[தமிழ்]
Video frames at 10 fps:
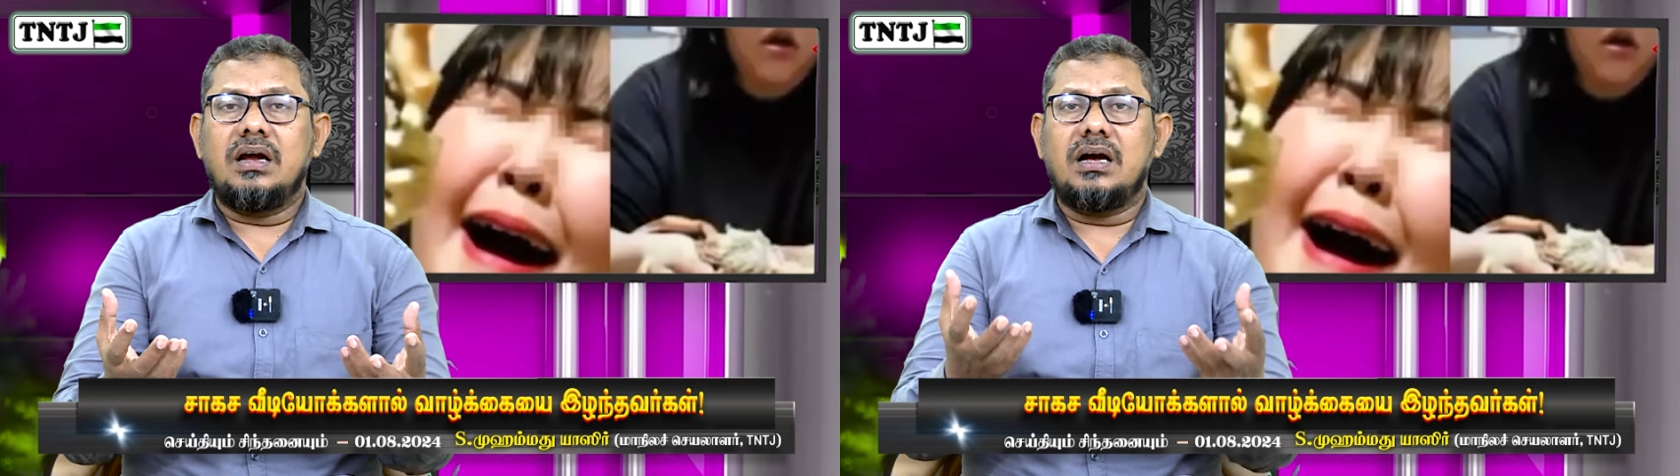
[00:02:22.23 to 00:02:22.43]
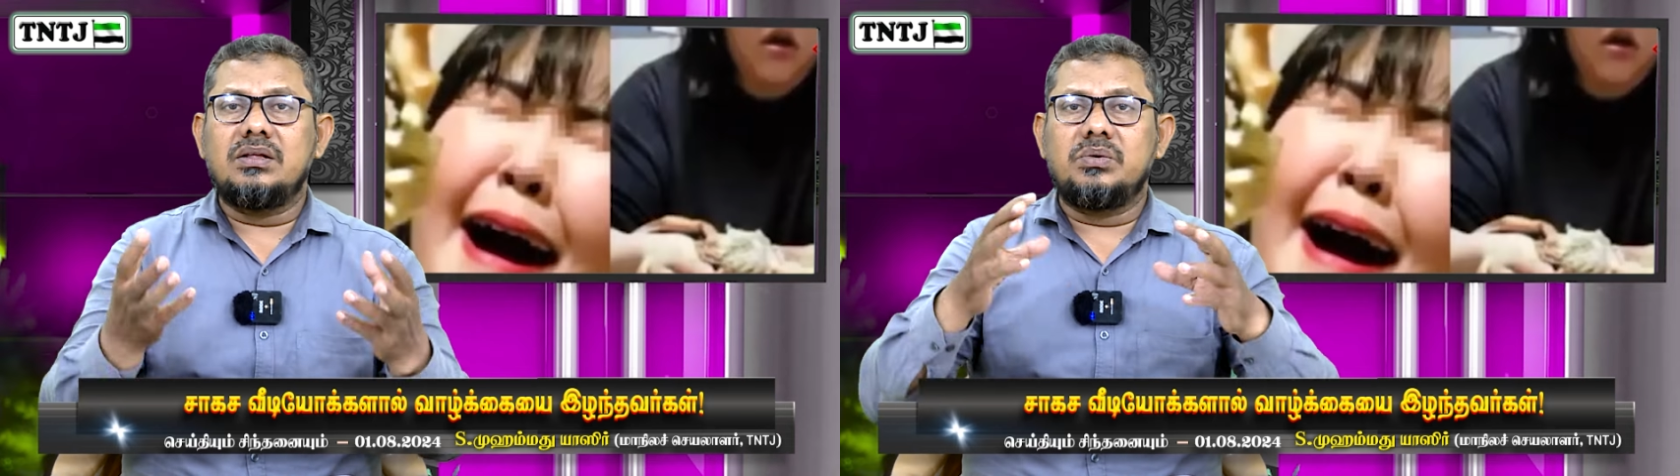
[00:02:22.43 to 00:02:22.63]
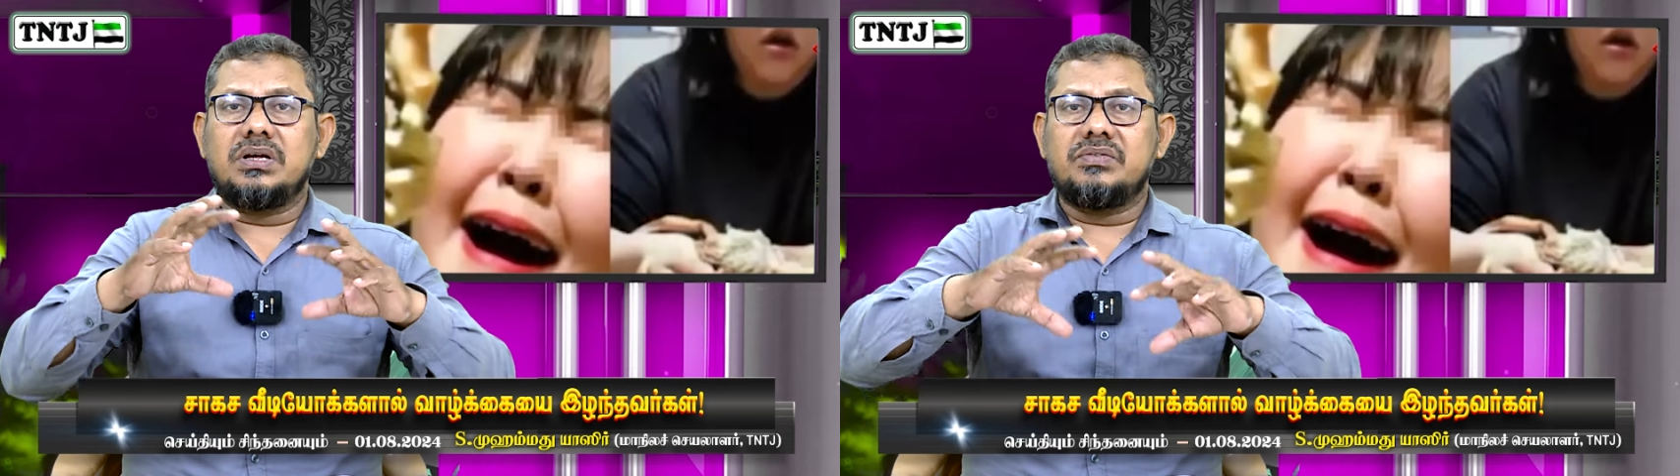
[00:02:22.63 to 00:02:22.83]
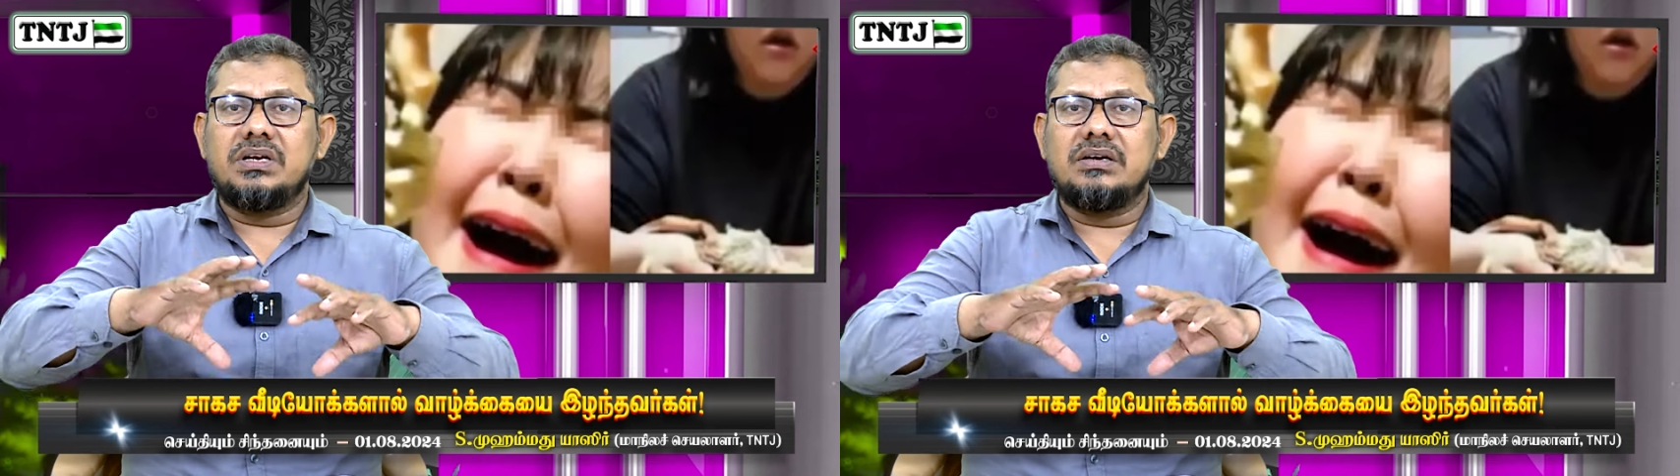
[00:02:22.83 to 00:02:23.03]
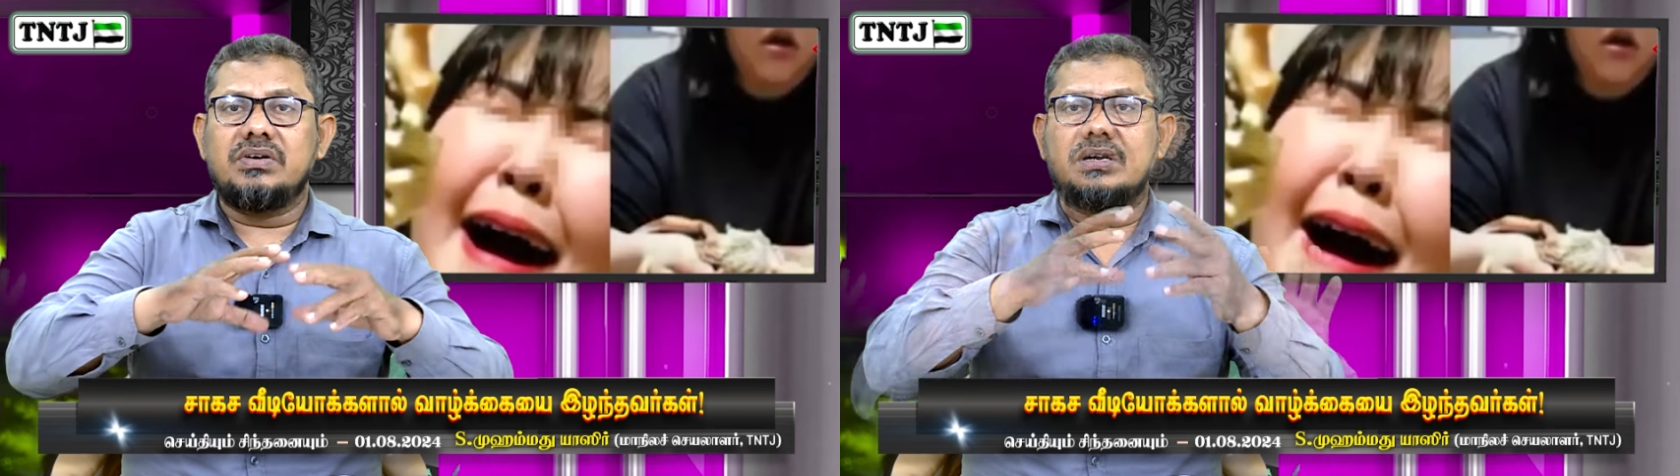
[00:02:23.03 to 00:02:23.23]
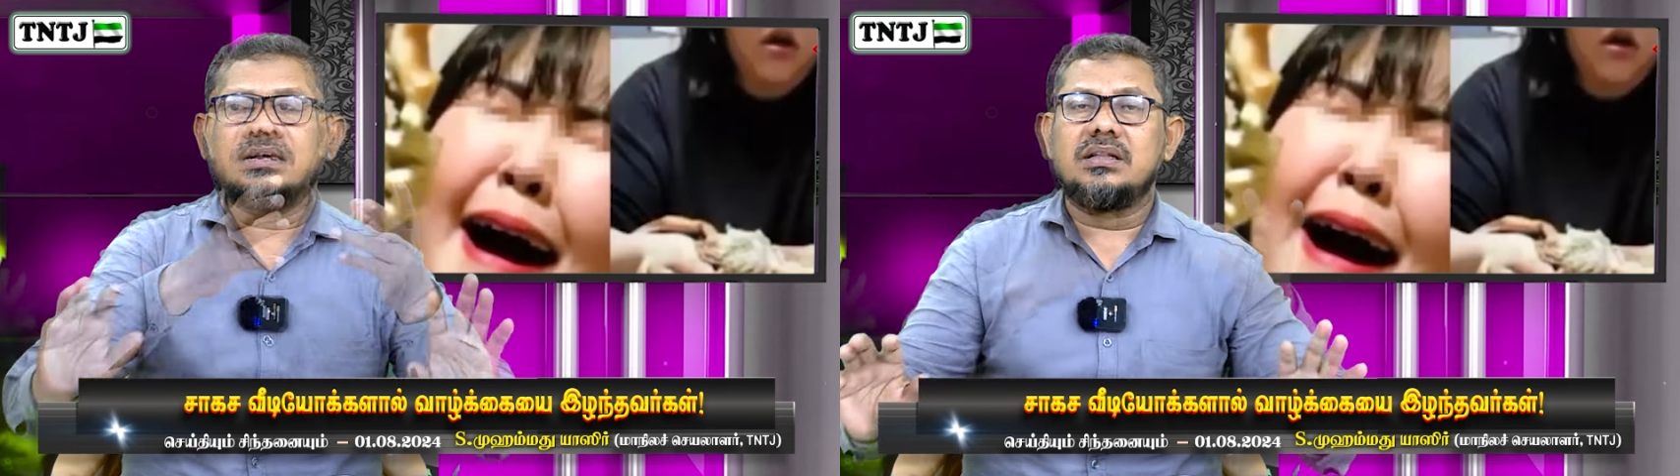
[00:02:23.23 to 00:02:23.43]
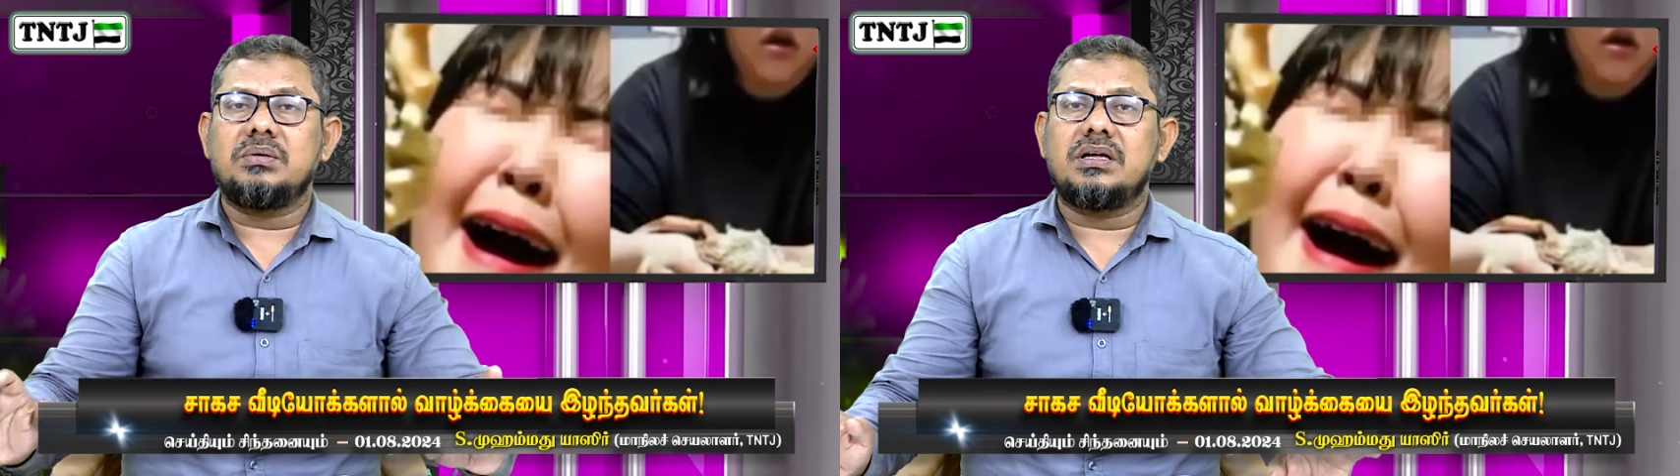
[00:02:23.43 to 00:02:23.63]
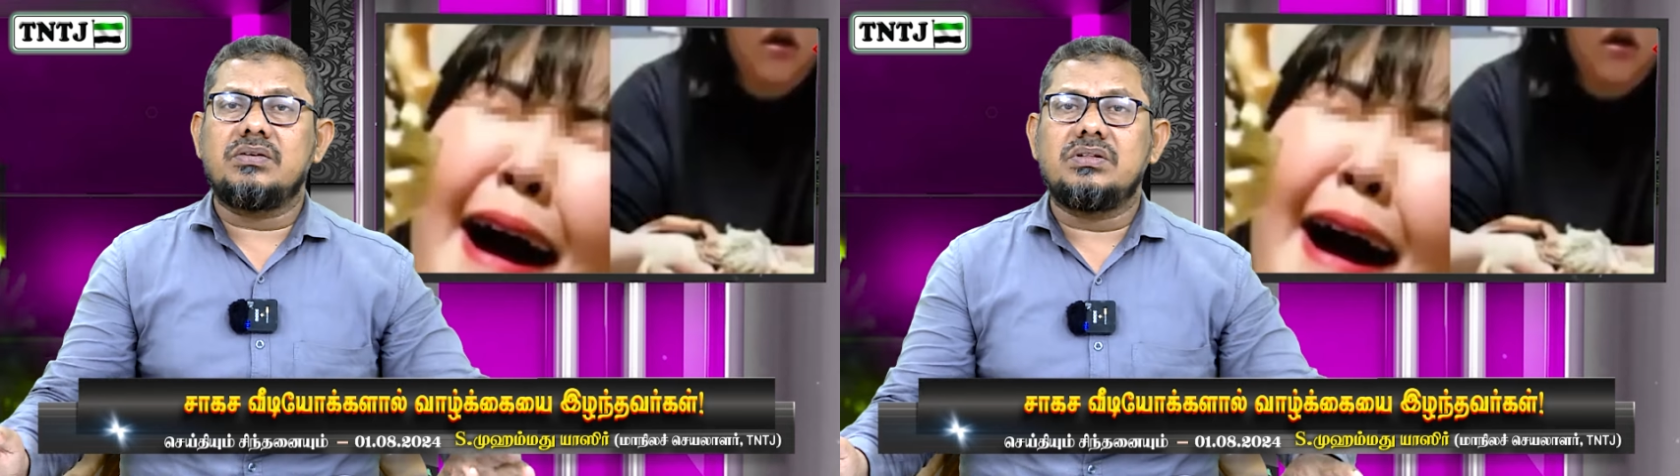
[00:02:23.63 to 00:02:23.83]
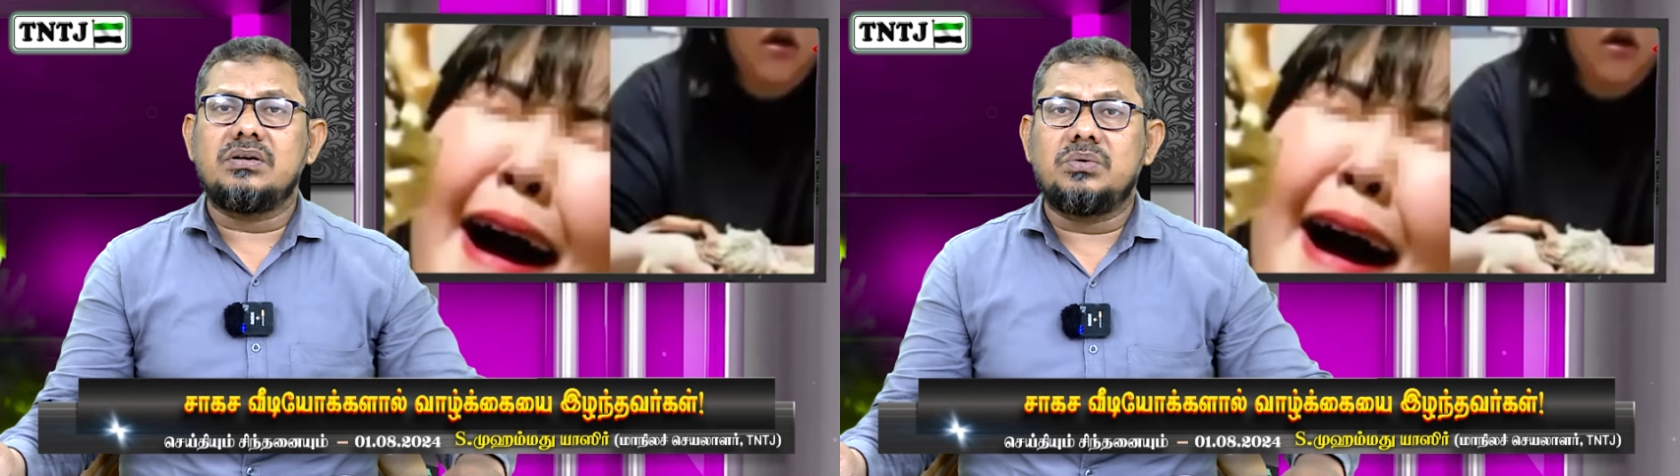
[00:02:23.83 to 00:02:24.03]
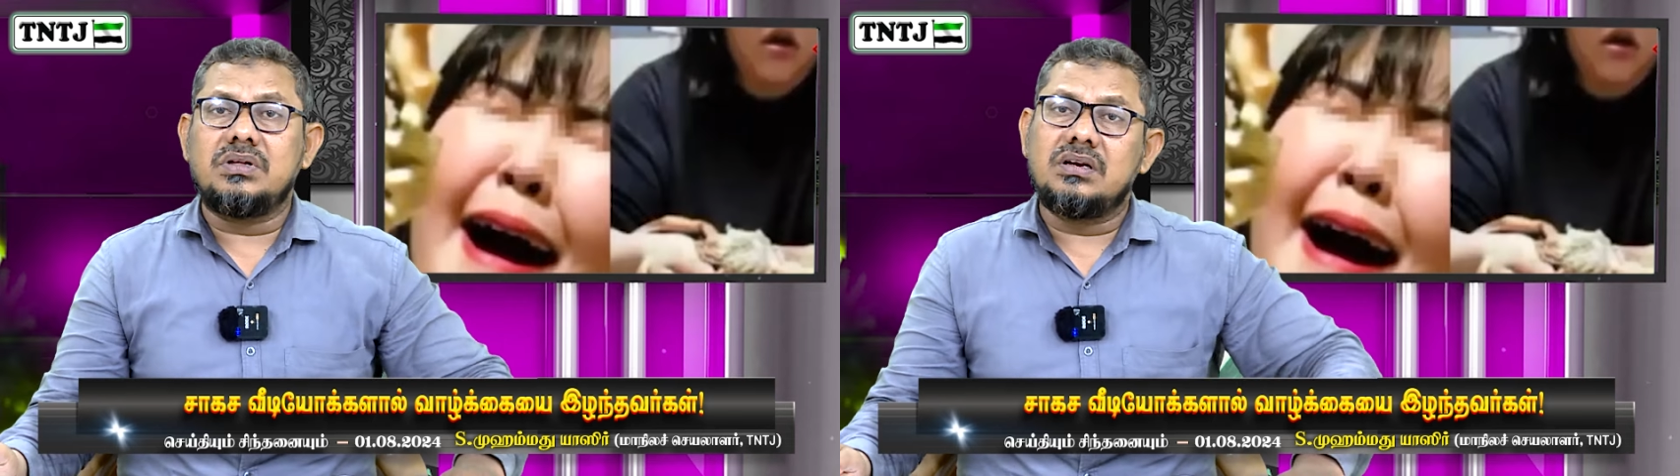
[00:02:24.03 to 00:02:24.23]
அதனுடைய விளைவாக இந்த மாதிரி வந்து
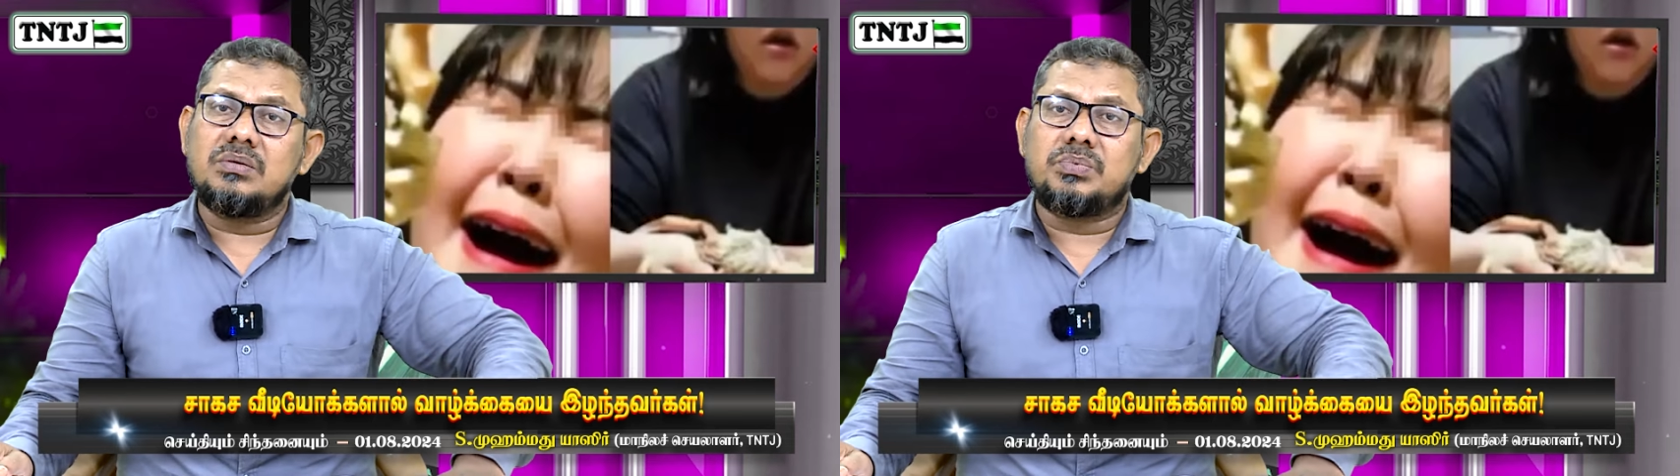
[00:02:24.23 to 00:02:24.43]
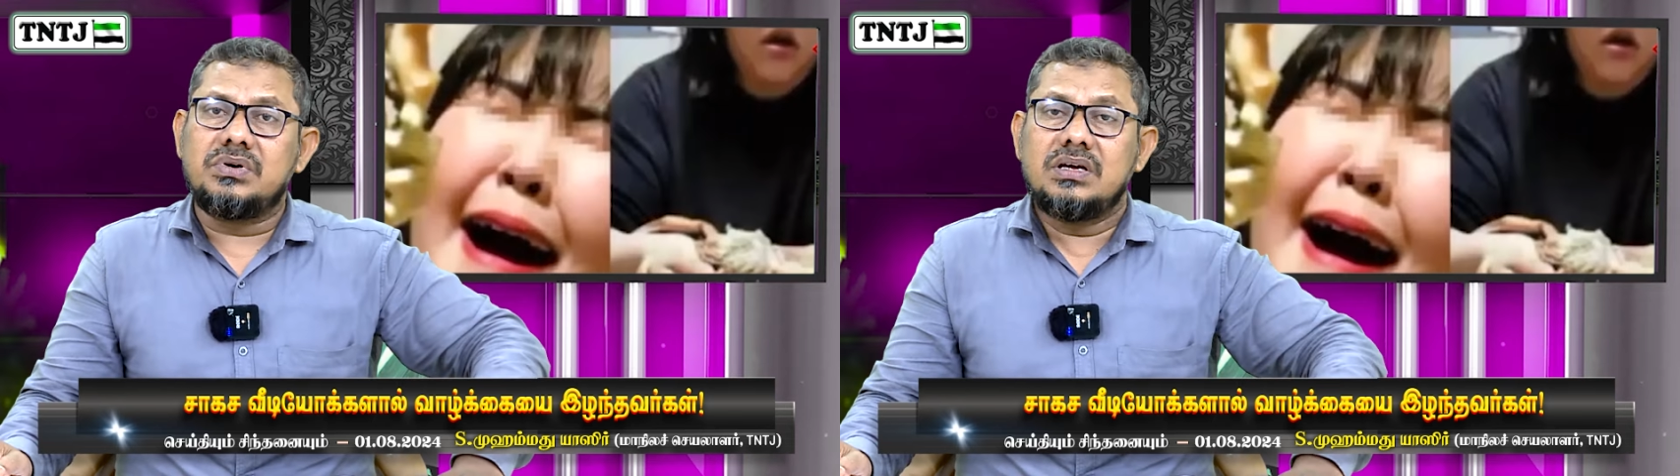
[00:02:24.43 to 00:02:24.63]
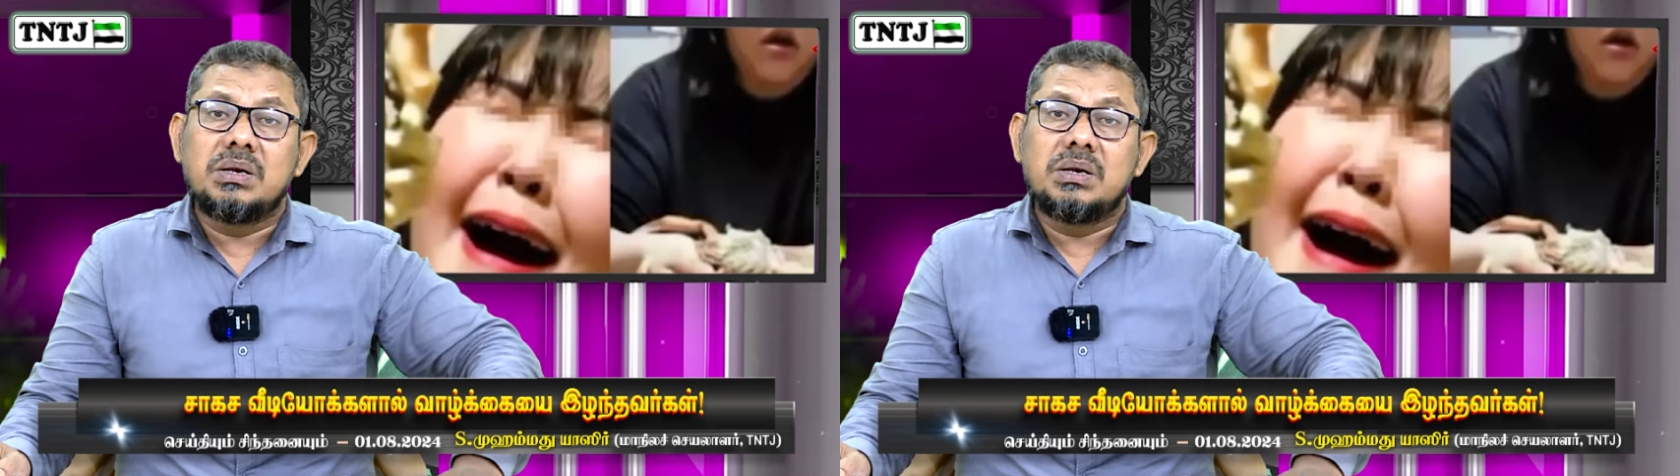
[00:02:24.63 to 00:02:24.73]
உயிரிழப்பு